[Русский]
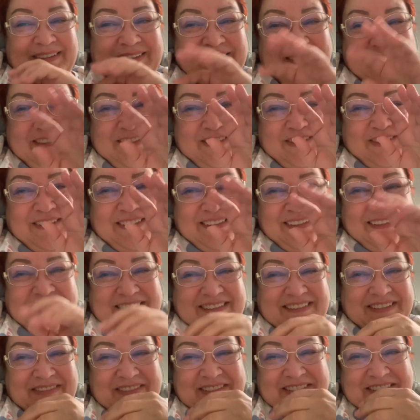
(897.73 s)
Что-то
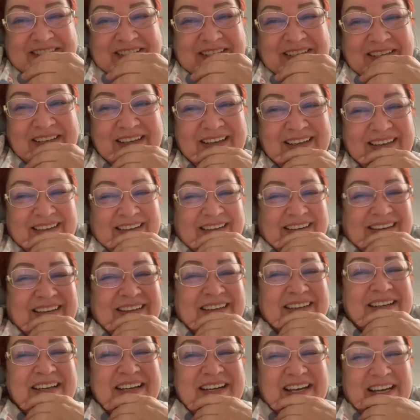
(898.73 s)
девочки.
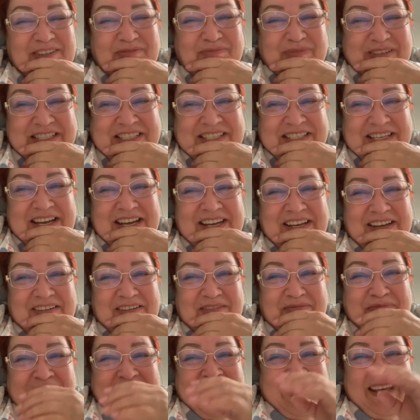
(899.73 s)
От
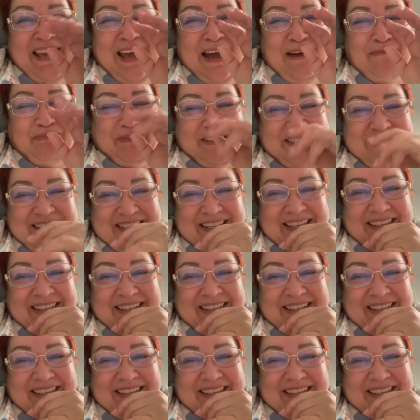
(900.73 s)
постельного белья пошла